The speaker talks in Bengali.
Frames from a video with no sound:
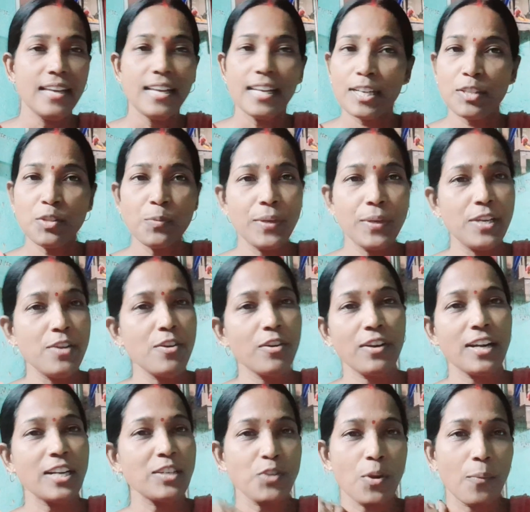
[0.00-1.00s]
কিন্তু ভিডিও
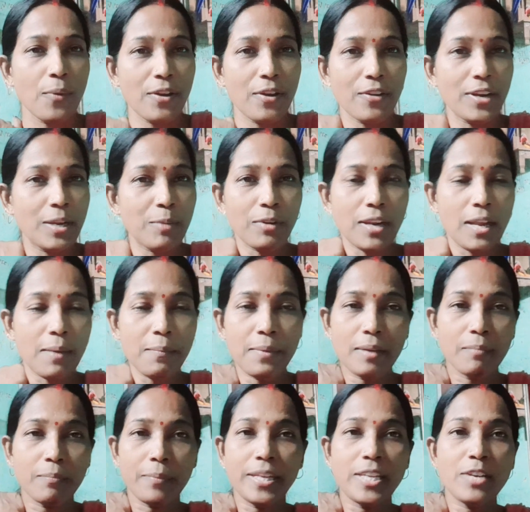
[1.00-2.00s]
করার সময় হয়নি বলে আমি
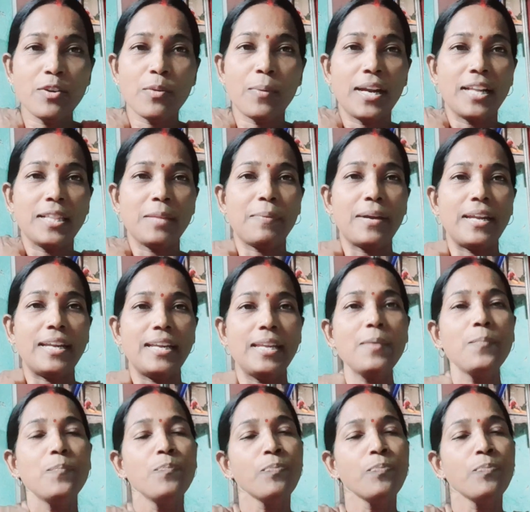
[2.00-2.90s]
ভিডিও বানাতে পারিনি